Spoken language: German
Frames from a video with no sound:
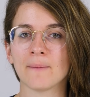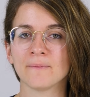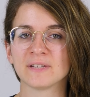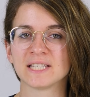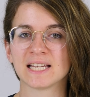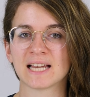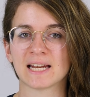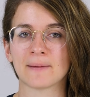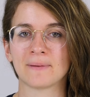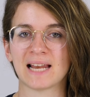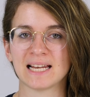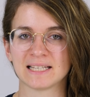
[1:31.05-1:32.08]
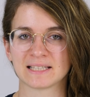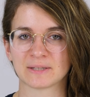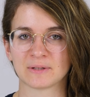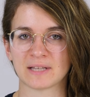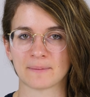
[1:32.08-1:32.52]
haben wir dir in einer
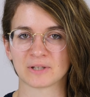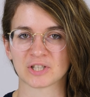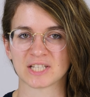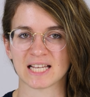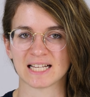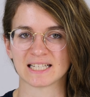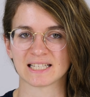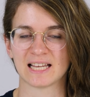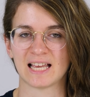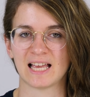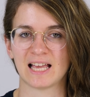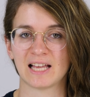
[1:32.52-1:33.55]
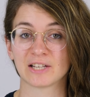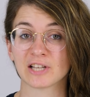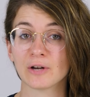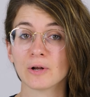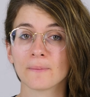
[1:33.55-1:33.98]
Playlist zusammengestellt.
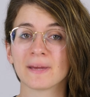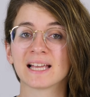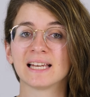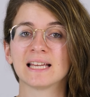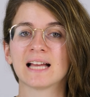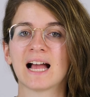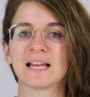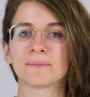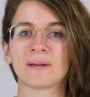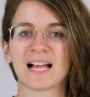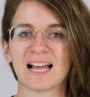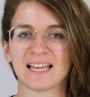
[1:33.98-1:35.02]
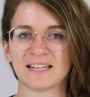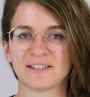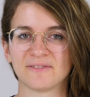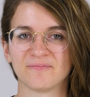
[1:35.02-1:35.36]
Schau doch bei Gelegenheit mal rein.